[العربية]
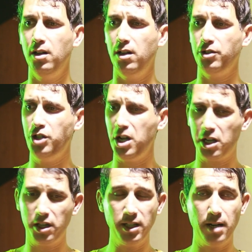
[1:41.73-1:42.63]
شيء
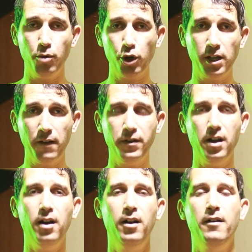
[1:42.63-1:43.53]
كثيرة
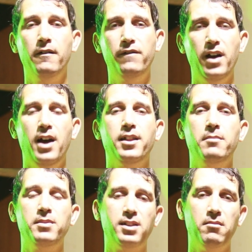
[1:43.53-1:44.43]
مختفية
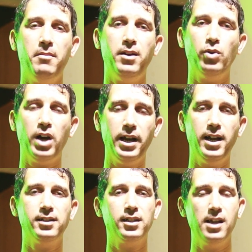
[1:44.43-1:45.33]
فهذا بسبب أن
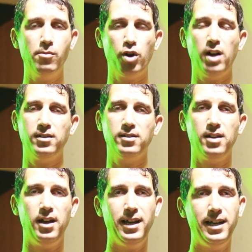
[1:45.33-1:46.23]
قناتك هي
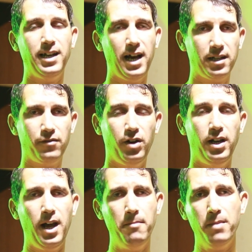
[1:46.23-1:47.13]
مخصصة
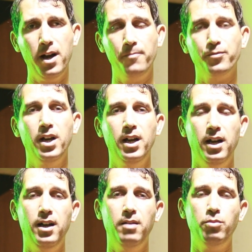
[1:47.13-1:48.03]
للأطفال أما
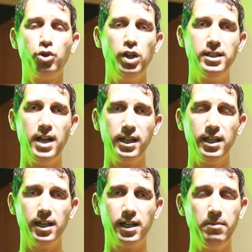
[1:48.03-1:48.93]
آه، مشكلة
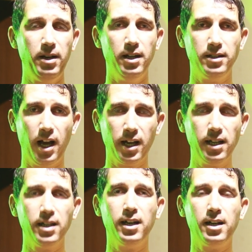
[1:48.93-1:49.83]
تحقيق الربح
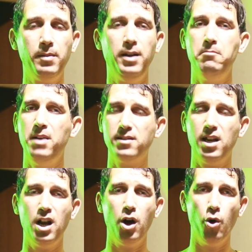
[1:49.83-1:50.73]
تحقيق الربح ما
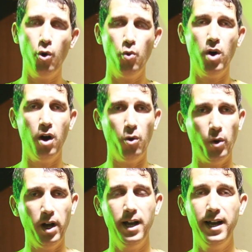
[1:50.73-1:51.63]
زال هو
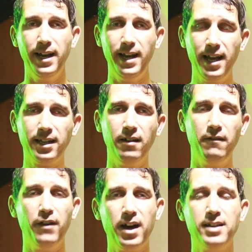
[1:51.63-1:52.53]
هو
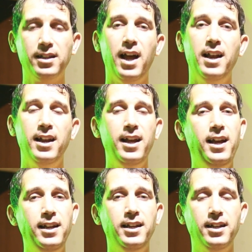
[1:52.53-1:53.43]
لكن فقط
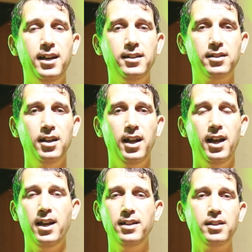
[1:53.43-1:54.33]
الإعلانات
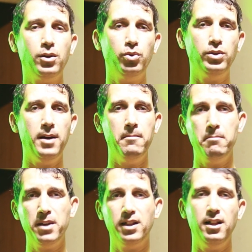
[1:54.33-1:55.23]
لن تكون
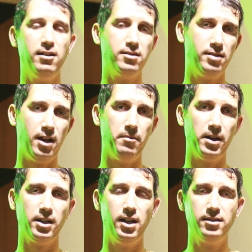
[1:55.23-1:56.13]
مثل
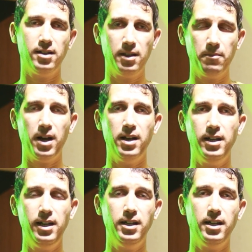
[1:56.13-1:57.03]
السابق يعني ستبقى
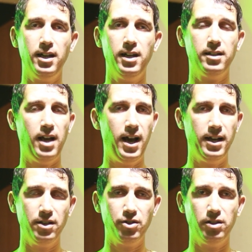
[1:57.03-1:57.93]
الإعلانات
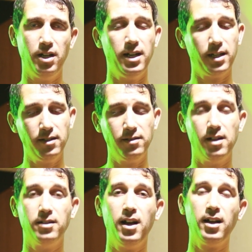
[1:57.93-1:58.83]
عادي جدا لكن
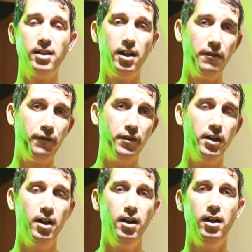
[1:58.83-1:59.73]
ستختلف
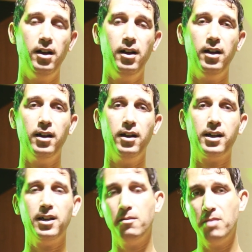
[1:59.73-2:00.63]
آه،
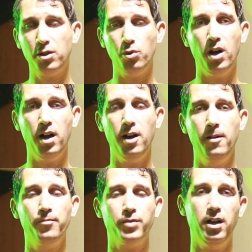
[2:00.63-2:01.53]

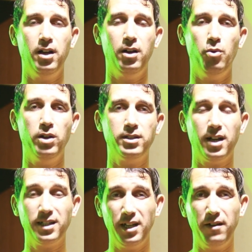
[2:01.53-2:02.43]
قيمتها آه،
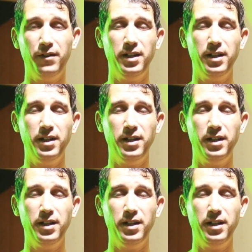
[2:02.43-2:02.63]
وتختلف